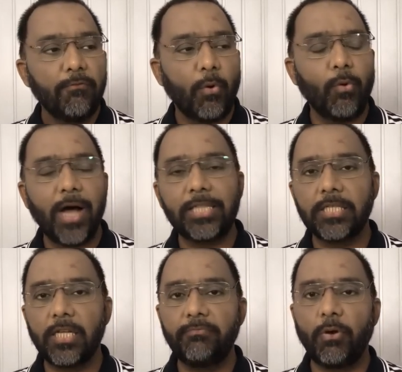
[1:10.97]
फवाद
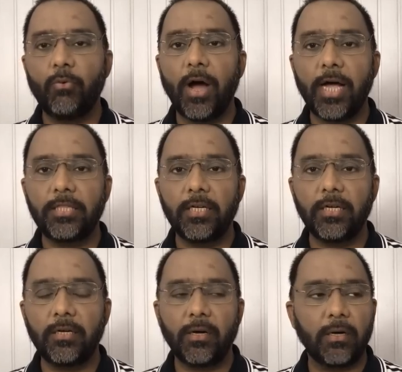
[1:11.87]
हसन फवाद
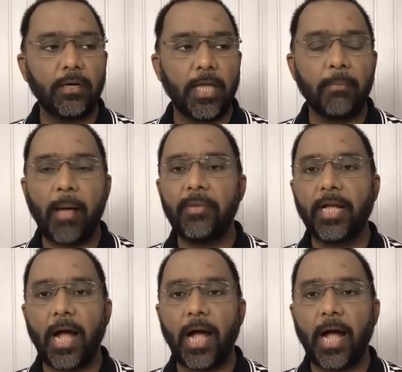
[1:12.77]
इमाम